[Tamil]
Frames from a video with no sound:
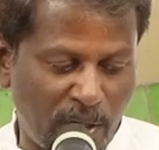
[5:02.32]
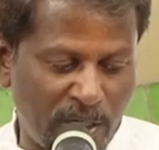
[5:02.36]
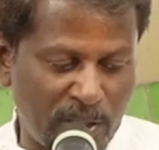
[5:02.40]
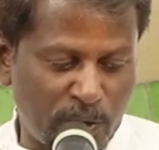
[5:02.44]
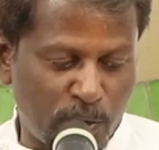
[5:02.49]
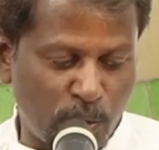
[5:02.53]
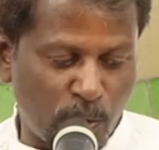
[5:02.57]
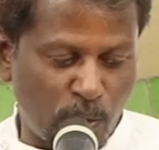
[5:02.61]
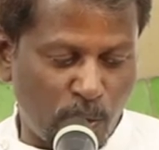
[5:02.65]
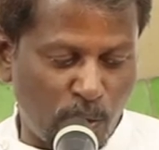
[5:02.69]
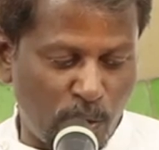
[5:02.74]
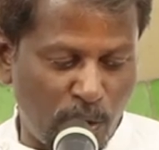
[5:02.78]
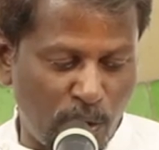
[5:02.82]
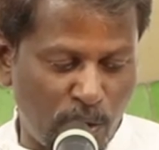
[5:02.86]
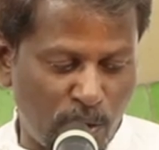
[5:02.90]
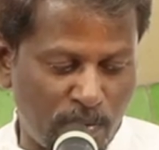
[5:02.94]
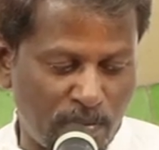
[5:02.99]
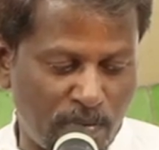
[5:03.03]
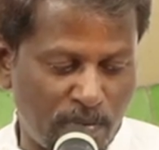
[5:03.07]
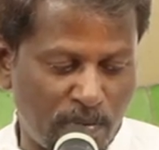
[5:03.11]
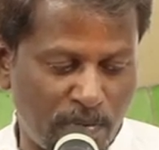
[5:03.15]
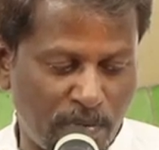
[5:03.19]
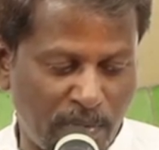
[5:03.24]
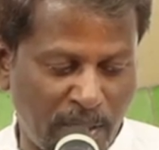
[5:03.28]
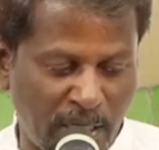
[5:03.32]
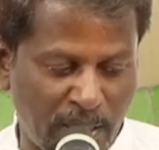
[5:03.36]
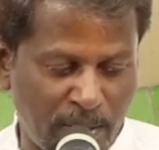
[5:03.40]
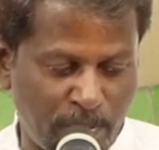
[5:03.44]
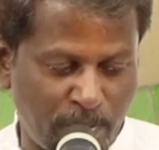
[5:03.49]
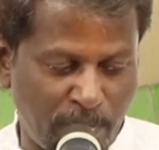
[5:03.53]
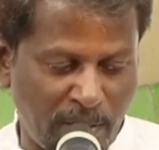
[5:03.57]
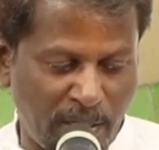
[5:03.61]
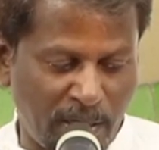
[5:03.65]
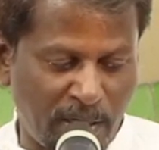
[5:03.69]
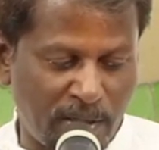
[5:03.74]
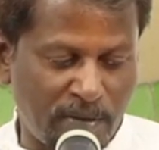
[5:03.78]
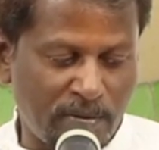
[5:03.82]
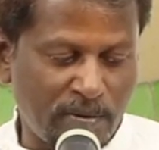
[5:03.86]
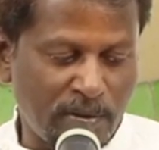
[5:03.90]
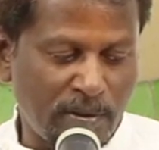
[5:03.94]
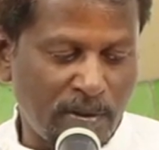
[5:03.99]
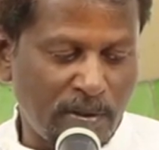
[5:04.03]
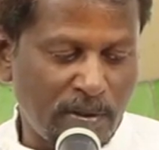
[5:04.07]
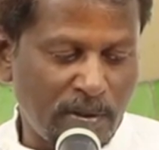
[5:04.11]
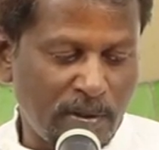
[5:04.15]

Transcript: என்னை வைத்து கொள்ளும் என்பேன்